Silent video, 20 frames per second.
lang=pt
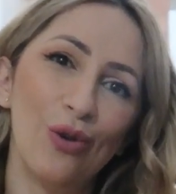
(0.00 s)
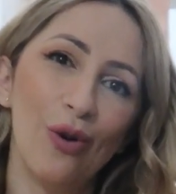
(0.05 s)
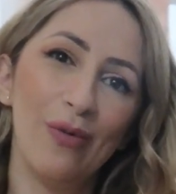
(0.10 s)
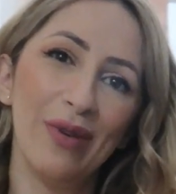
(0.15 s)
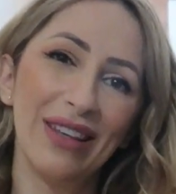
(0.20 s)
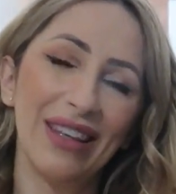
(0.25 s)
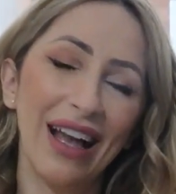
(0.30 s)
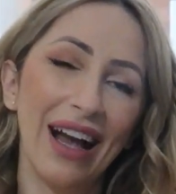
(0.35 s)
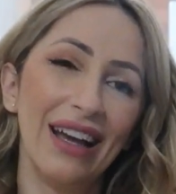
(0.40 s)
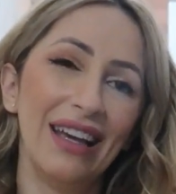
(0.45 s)

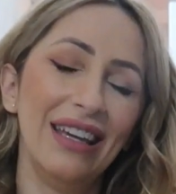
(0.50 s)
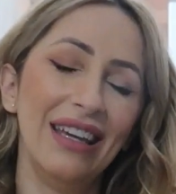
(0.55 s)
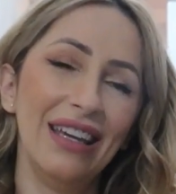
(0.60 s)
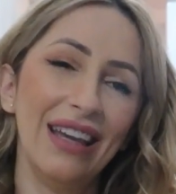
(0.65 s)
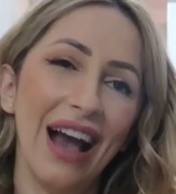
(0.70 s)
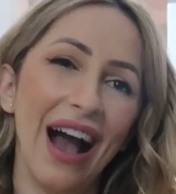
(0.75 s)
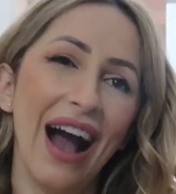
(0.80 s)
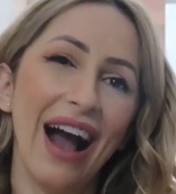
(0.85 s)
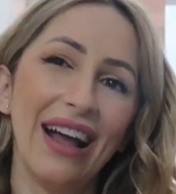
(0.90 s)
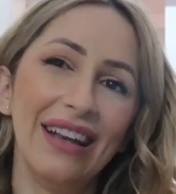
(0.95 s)
comenta
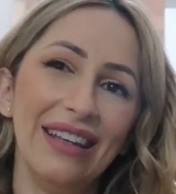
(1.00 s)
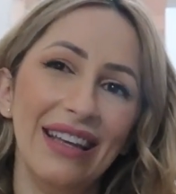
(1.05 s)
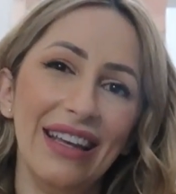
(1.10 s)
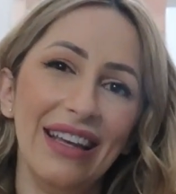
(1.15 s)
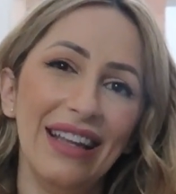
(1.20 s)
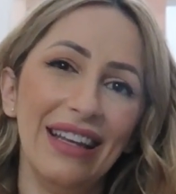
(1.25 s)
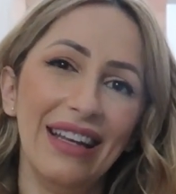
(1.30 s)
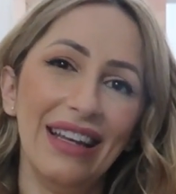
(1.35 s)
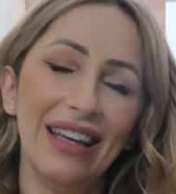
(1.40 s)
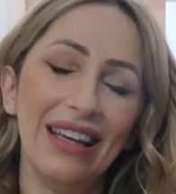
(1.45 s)
aí
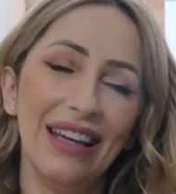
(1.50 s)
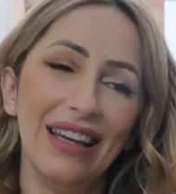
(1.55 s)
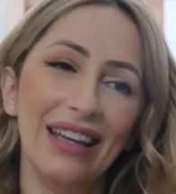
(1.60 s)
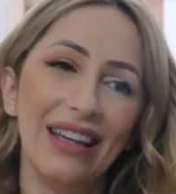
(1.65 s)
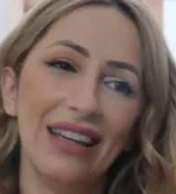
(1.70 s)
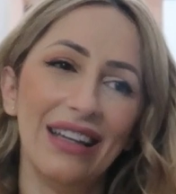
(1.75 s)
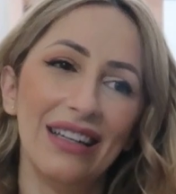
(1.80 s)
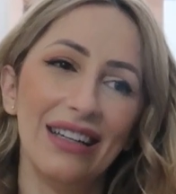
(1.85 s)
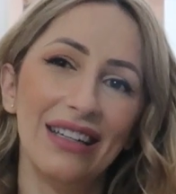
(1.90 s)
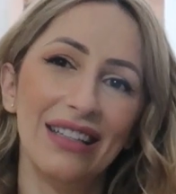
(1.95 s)

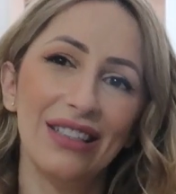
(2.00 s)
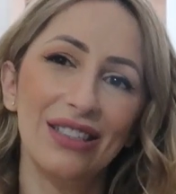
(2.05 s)
Aline...